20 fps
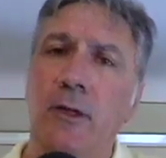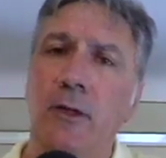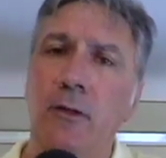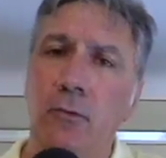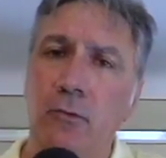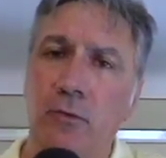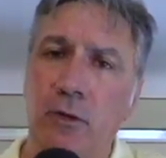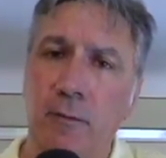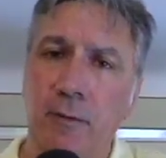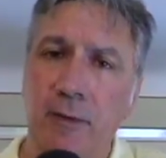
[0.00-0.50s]
negli
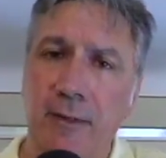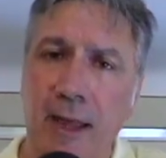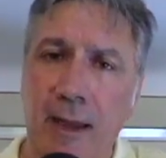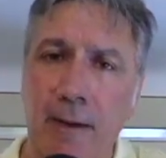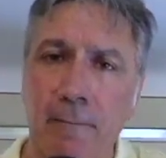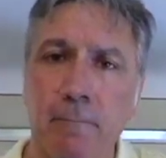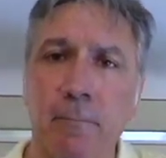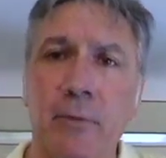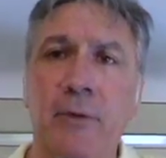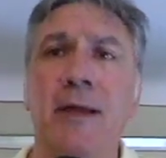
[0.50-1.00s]
ultimi
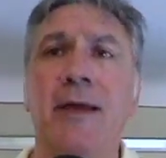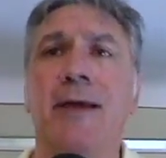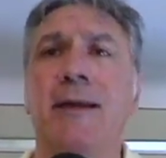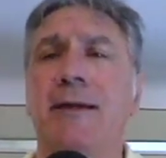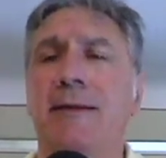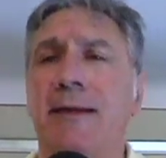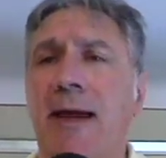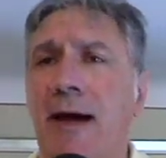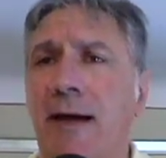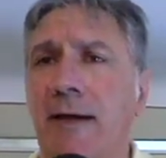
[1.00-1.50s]
tempi dei
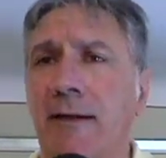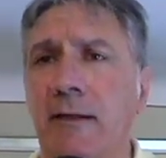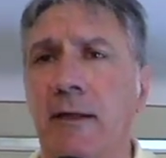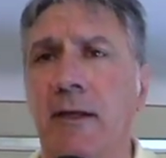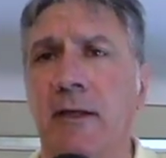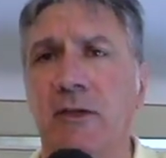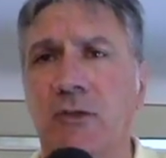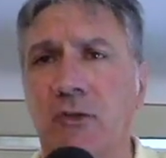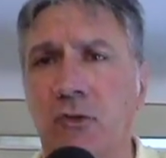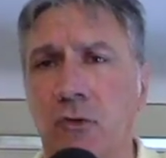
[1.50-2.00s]
ritardi
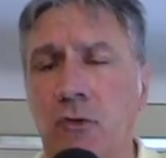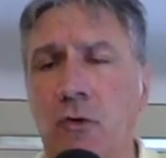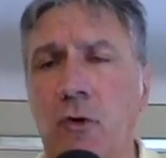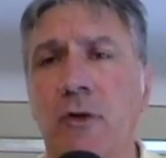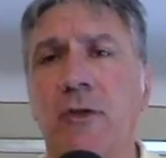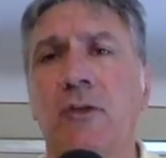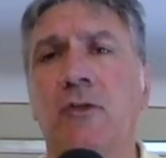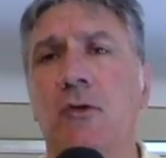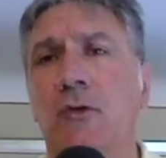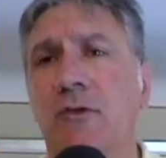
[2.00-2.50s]
che sono
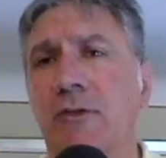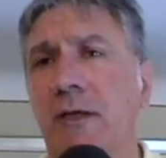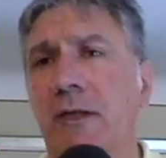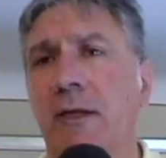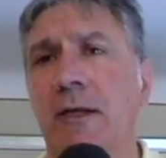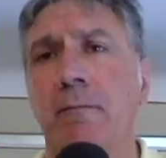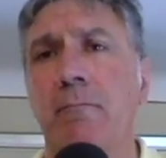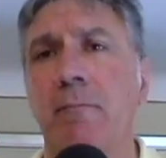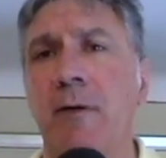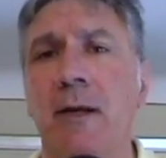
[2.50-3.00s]

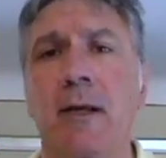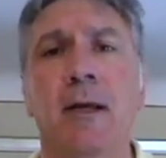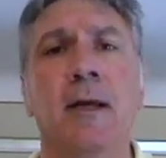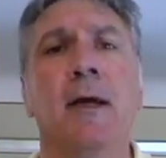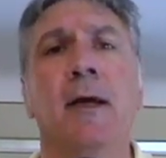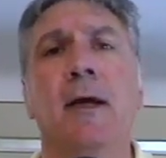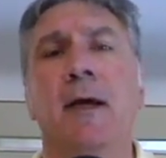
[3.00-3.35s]
insostenibili